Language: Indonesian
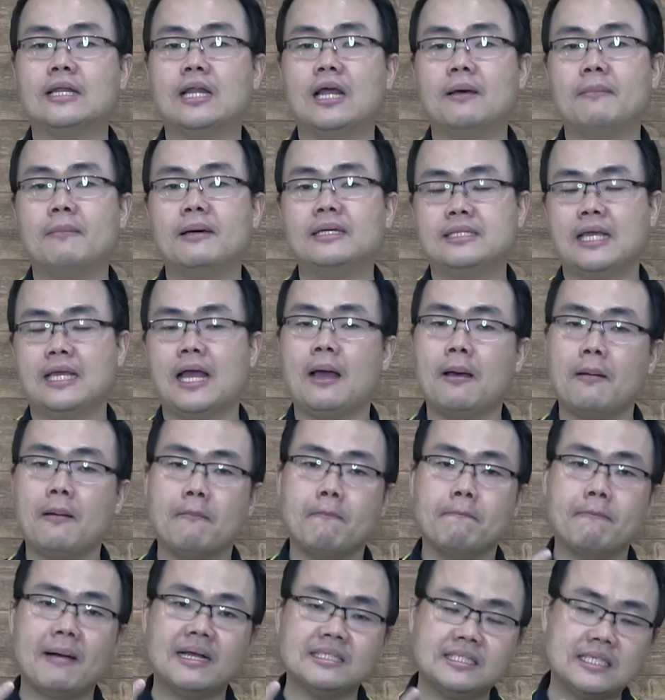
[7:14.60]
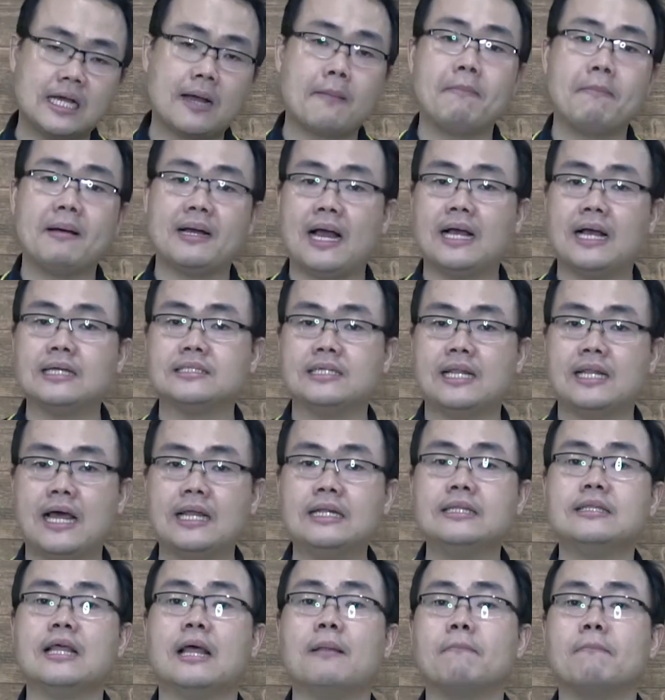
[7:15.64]
namanya pajak
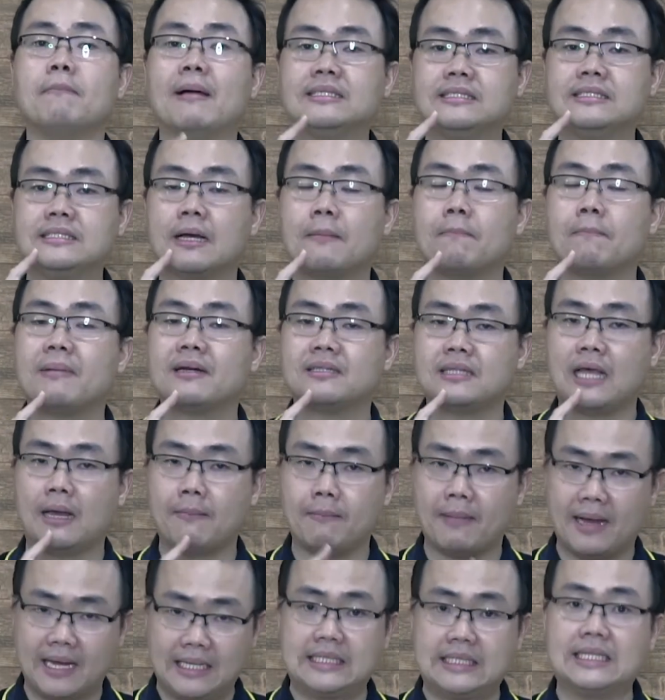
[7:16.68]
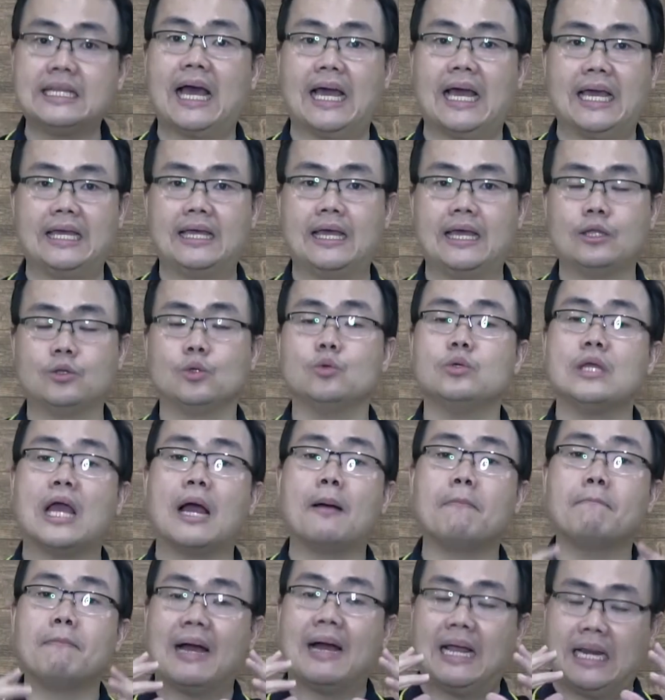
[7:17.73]
penghasilan dan pajak pertambahan nilai. Itu
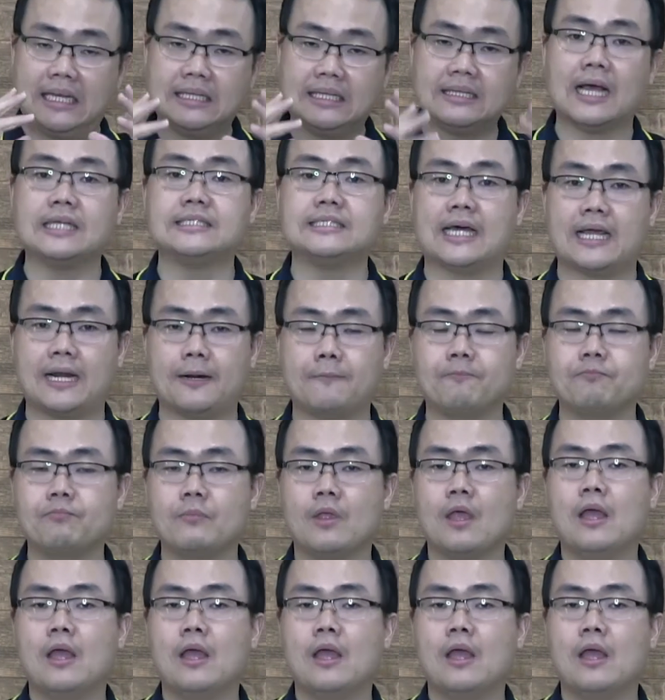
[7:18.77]
yang paling dasar.